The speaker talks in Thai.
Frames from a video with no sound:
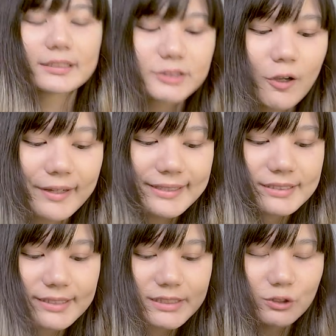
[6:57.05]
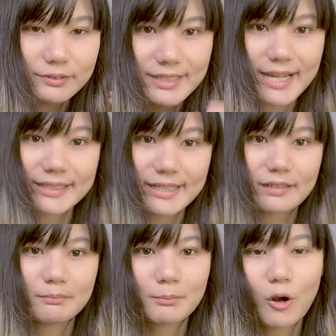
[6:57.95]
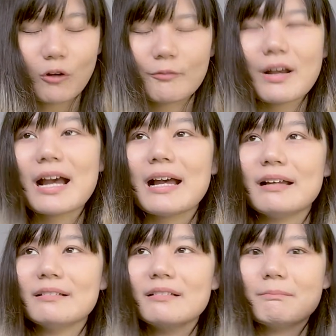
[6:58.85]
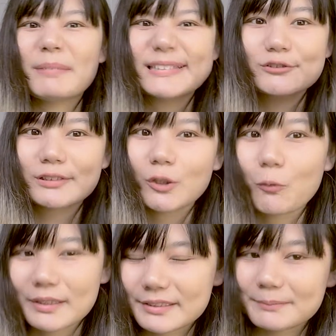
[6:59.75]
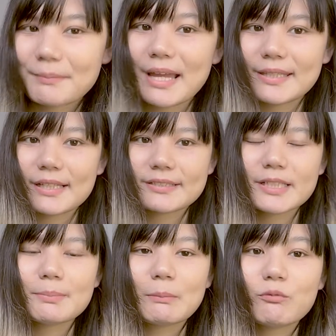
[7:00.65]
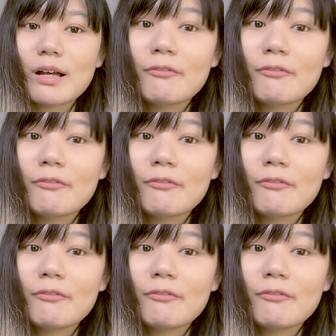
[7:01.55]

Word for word: ช้อยซ์ ที่ส่วนใหญ่เนี่ยบอกว่ามันสุดโต่งเกินไปอย่างเช่นแบบว่า